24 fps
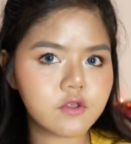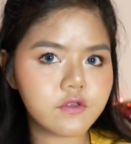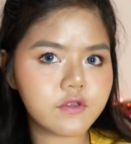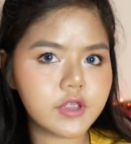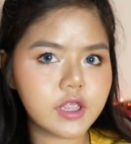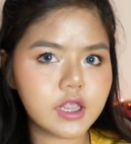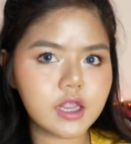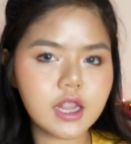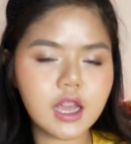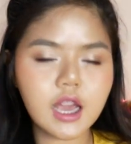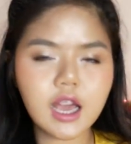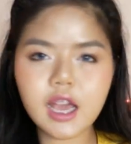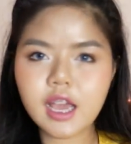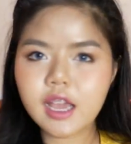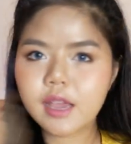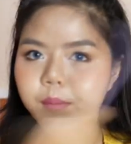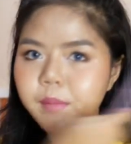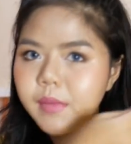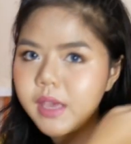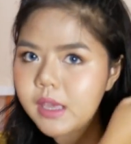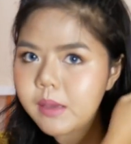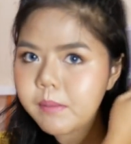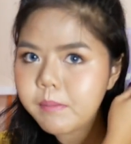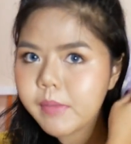หวีได้
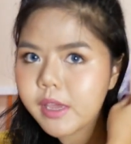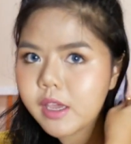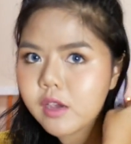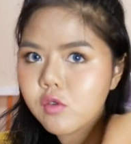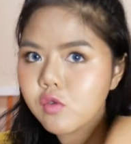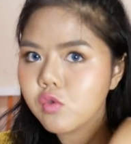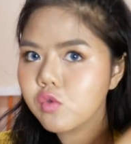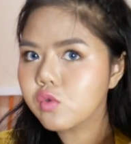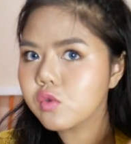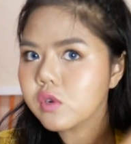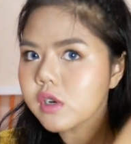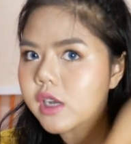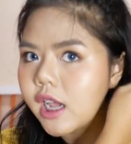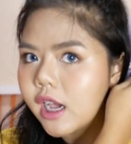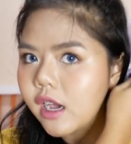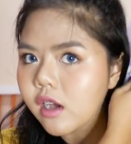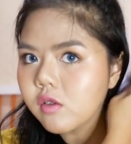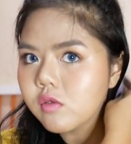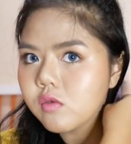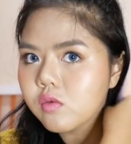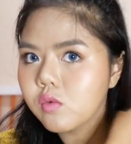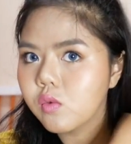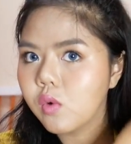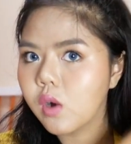ไม่ไม่ขูดหนัง
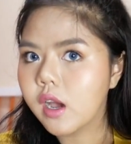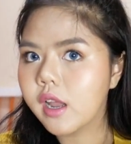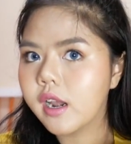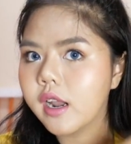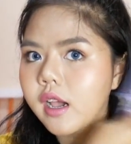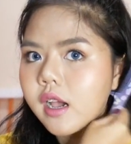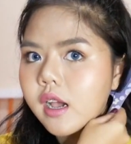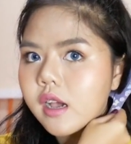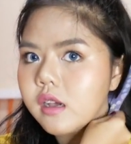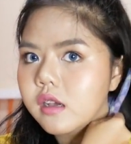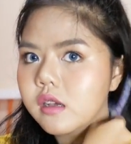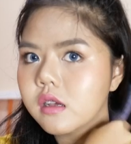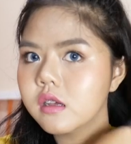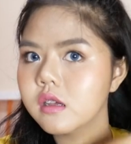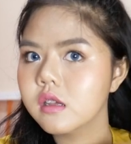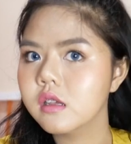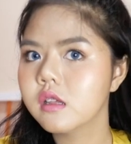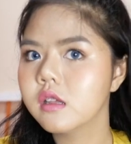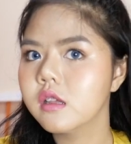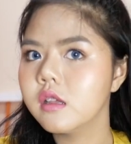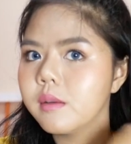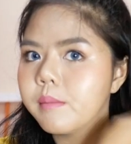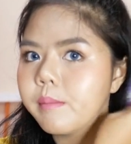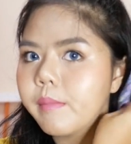หัวนะคะ
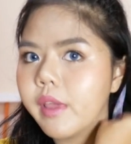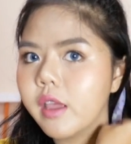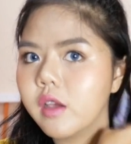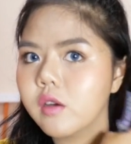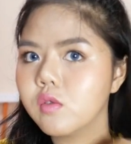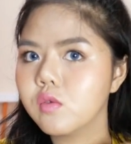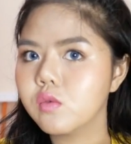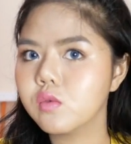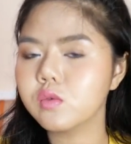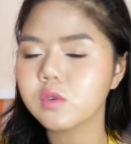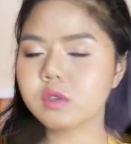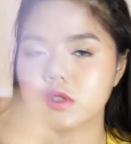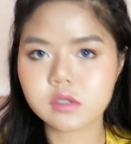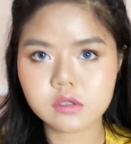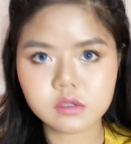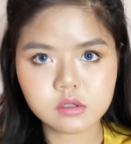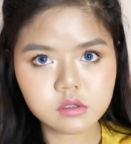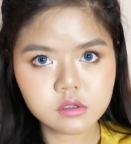ไม่ขูด